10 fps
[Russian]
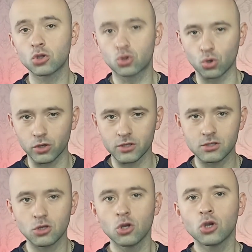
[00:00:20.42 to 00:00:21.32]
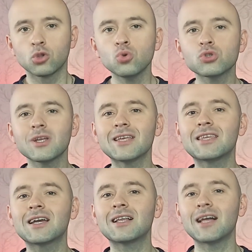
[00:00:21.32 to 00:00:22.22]
То есть, нужно ведь
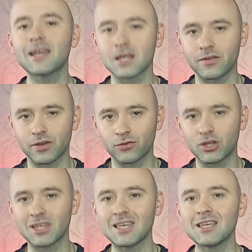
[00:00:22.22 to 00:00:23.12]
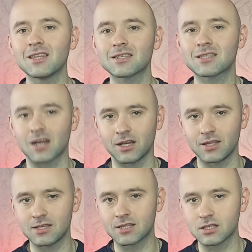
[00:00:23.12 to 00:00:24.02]
декларировать вот эти
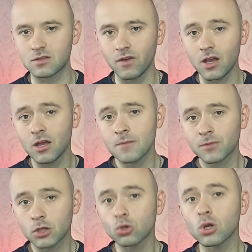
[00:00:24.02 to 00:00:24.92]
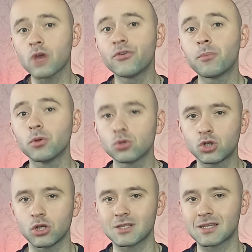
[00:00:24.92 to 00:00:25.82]
иностранные средства, которые вы
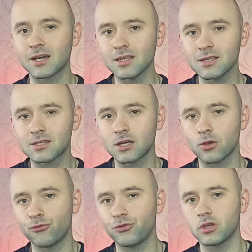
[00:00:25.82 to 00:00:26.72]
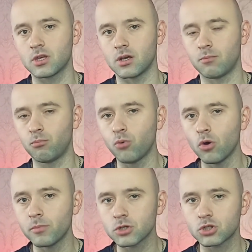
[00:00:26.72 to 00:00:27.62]
получили за границей в виде
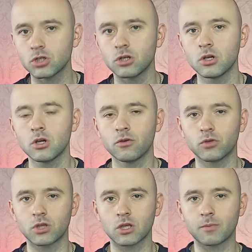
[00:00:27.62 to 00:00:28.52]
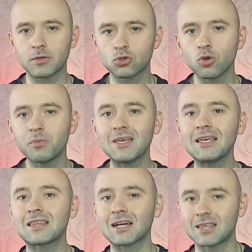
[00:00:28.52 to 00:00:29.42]
помощи, вот этих пособий
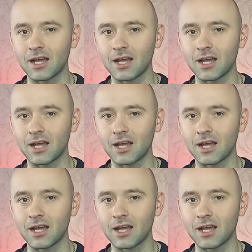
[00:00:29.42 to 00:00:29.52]
и так